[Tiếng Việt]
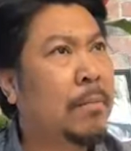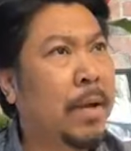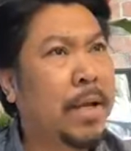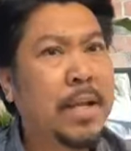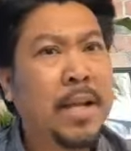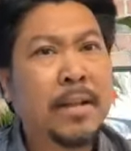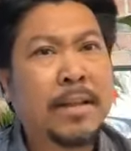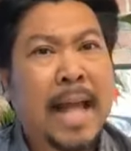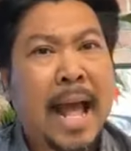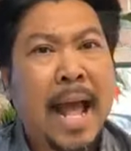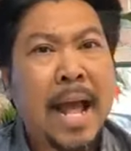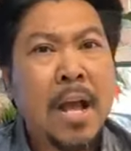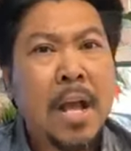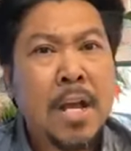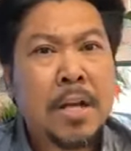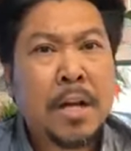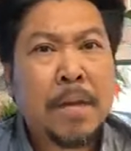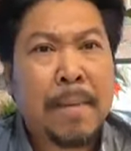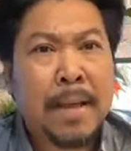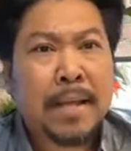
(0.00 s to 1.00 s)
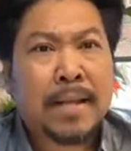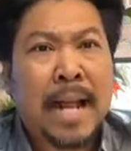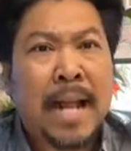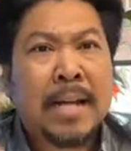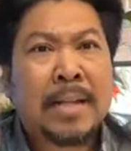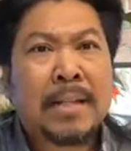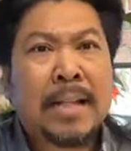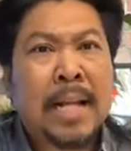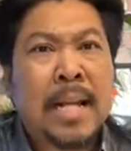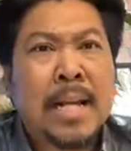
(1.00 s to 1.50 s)
bị gì ta, nó bị
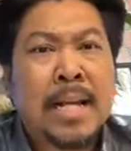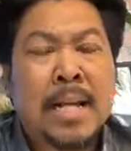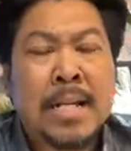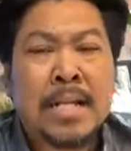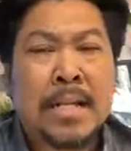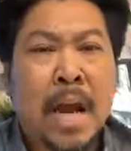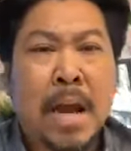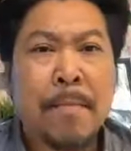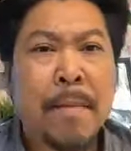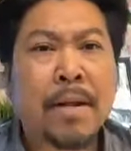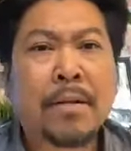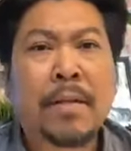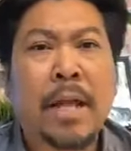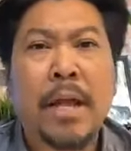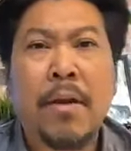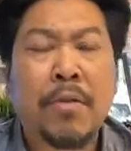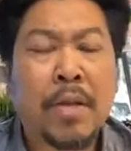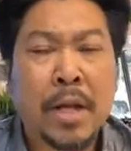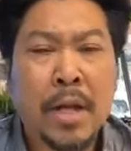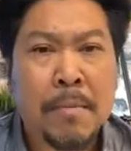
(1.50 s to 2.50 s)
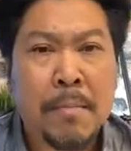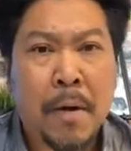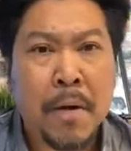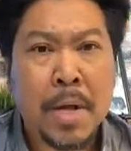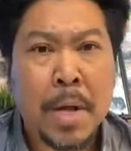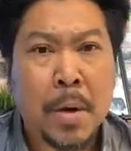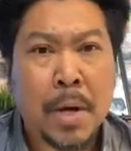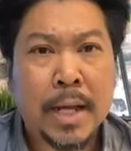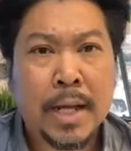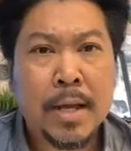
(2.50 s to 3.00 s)
thăng thiên lên trời mất tiêu gì đó
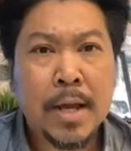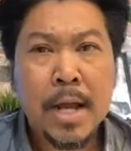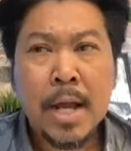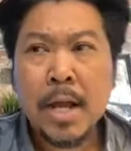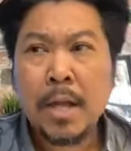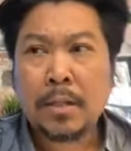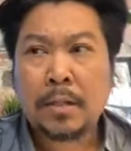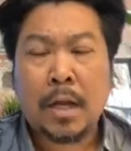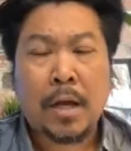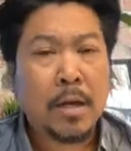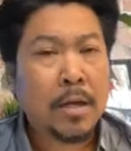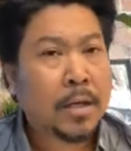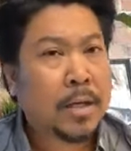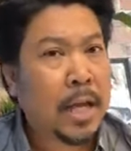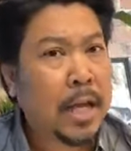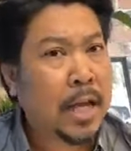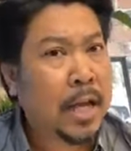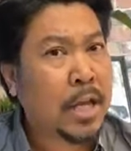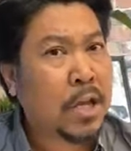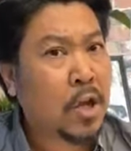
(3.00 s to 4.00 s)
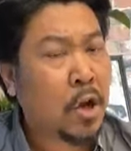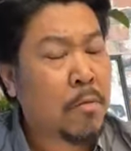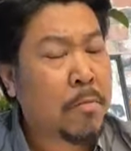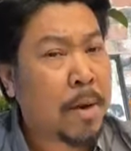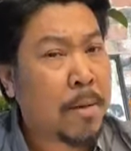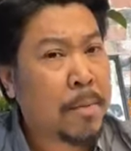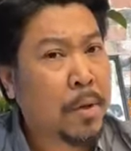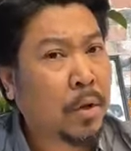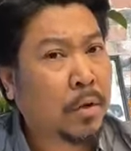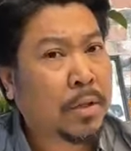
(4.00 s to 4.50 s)
mọi người. Từ khi cái vụ
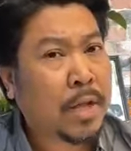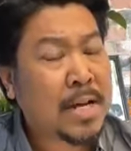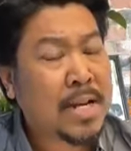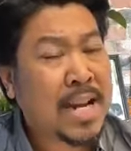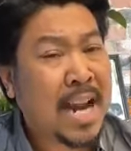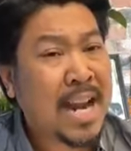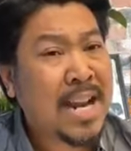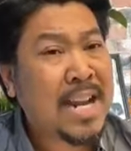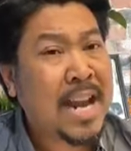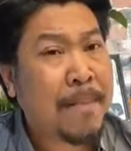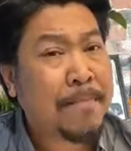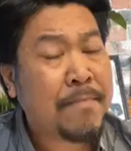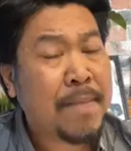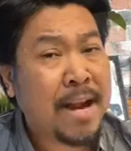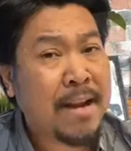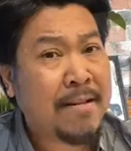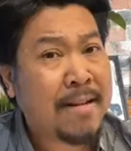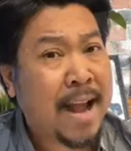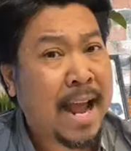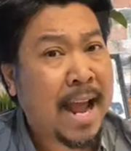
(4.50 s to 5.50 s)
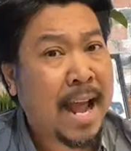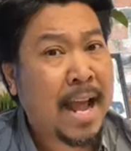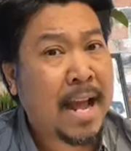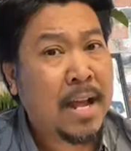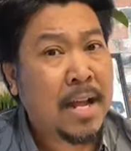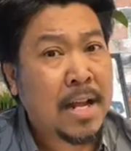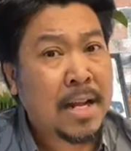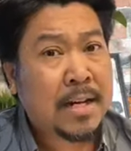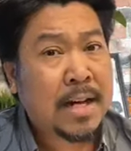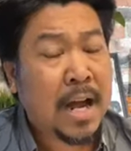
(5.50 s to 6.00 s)
mà biểu tình đánh đập này
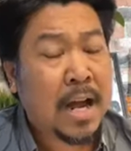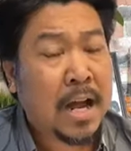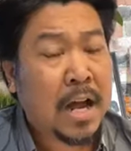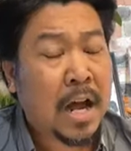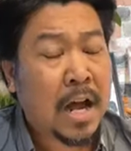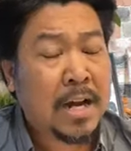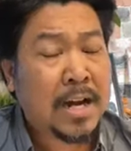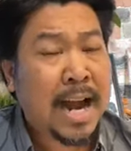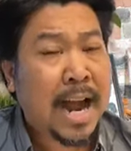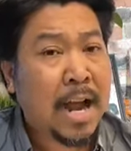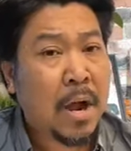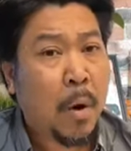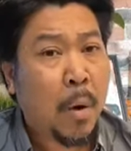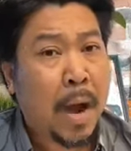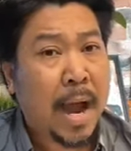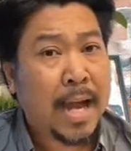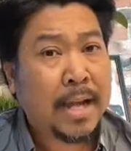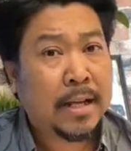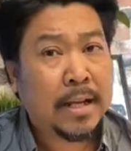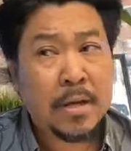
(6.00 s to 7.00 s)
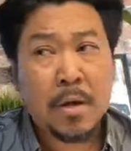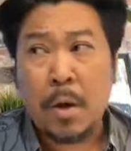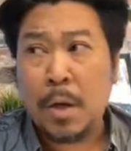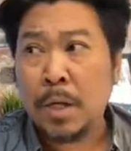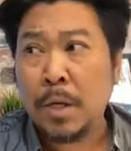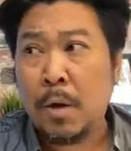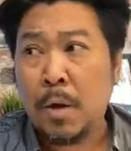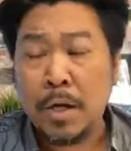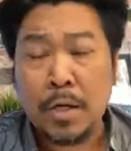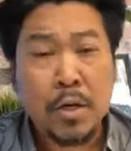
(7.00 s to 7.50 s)
ra đà, ra ngoài
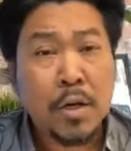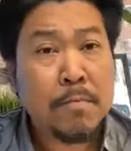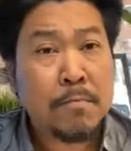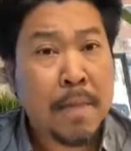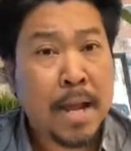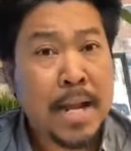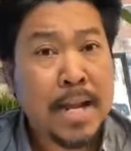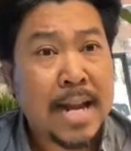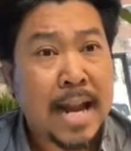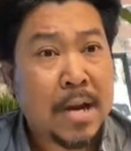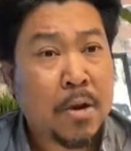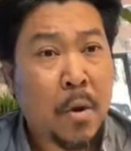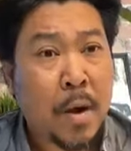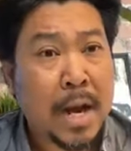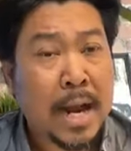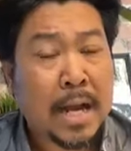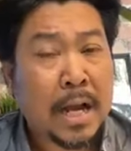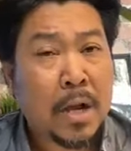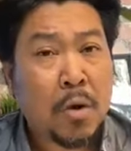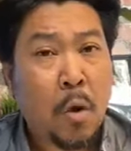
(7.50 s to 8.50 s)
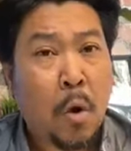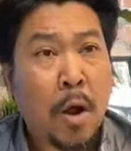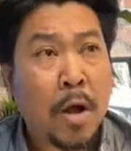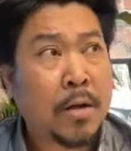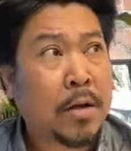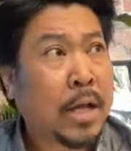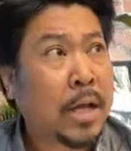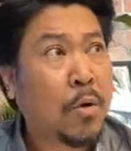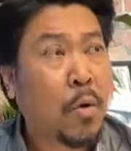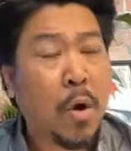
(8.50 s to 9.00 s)
ngoài ngoài nước Mỹ này rồi là cái
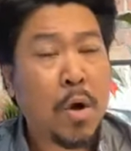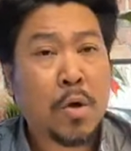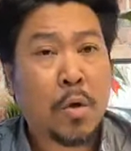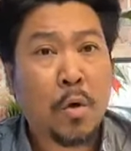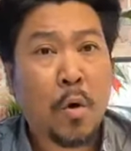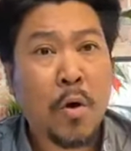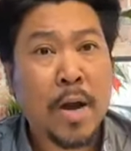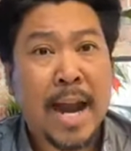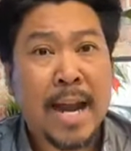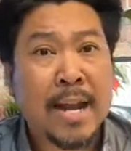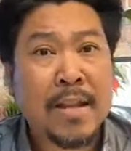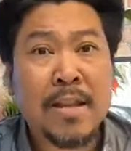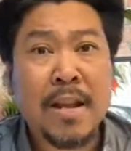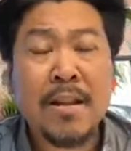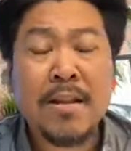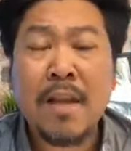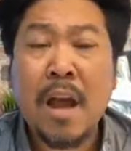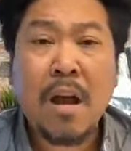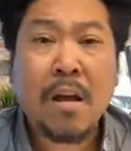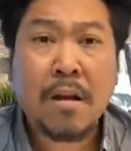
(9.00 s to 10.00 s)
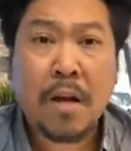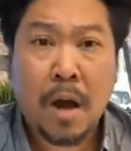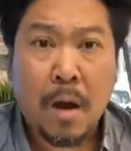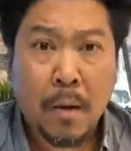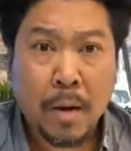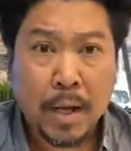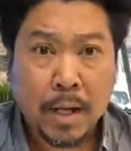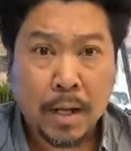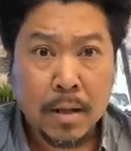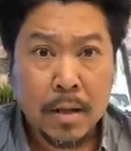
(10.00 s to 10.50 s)
con cái con corona nó chết giấc
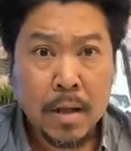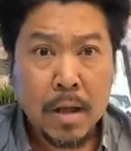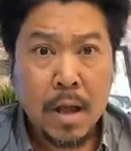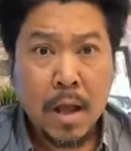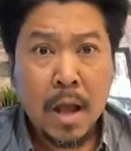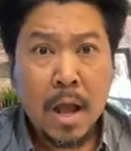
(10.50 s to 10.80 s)
rồi.